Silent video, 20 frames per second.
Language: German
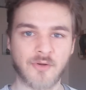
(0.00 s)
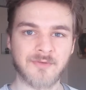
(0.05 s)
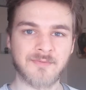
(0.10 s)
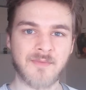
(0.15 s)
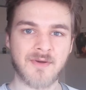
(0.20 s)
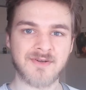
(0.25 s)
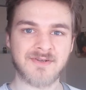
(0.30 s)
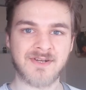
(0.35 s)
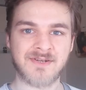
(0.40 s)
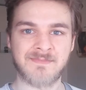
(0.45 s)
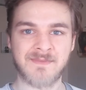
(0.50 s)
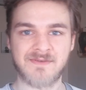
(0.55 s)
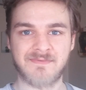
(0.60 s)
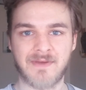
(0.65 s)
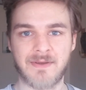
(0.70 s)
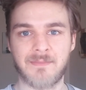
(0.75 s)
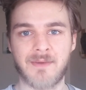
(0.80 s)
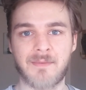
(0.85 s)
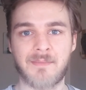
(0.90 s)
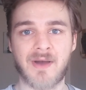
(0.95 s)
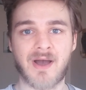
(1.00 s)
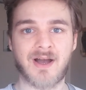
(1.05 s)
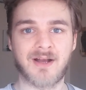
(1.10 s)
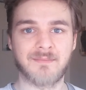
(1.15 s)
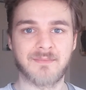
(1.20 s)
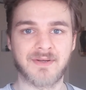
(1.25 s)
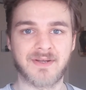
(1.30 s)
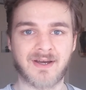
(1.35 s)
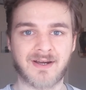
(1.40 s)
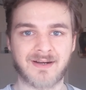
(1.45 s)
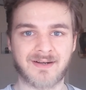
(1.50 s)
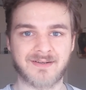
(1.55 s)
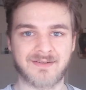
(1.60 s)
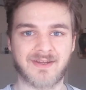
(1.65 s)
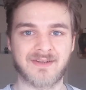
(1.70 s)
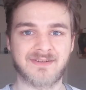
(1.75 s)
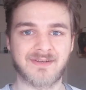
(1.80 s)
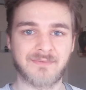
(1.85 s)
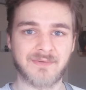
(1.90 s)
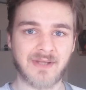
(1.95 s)
Schluss möchte ich mich wie immer bei allen bedanken,
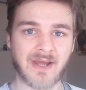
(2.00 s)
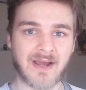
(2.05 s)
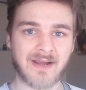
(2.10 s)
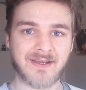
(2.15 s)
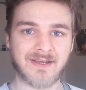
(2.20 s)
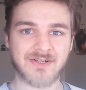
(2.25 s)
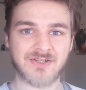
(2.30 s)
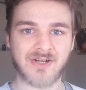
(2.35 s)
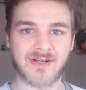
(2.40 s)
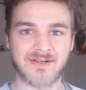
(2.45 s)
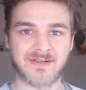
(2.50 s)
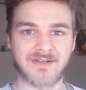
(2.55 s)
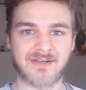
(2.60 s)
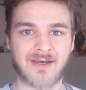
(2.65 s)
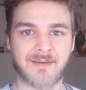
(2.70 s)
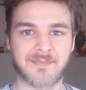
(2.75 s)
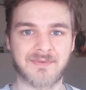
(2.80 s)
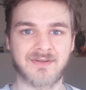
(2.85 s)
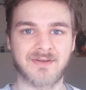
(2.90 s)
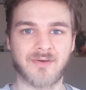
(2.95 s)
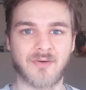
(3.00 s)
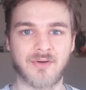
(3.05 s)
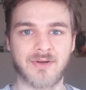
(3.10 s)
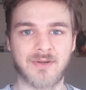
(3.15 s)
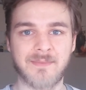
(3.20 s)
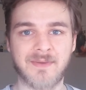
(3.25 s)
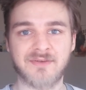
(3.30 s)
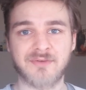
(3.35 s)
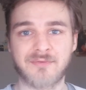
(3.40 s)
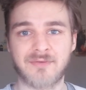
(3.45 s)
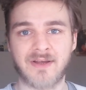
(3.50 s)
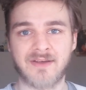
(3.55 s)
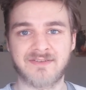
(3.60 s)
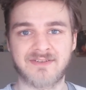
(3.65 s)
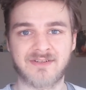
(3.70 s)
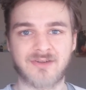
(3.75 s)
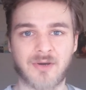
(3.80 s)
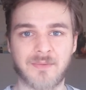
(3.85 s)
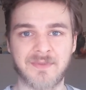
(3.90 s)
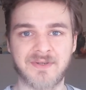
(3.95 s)
dass ihr wieder eingeschaltet habt und immer so
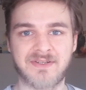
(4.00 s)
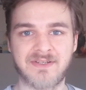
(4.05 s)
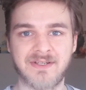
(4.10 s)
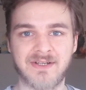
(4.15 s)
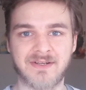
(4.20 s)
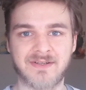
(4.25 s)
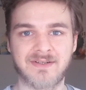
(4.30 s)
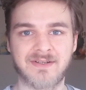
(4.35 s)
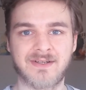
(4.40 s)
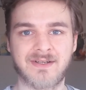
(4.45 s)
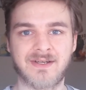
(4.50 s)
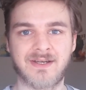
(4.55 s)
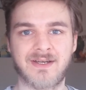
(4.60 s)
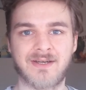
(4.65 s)
fleißig kommentiert.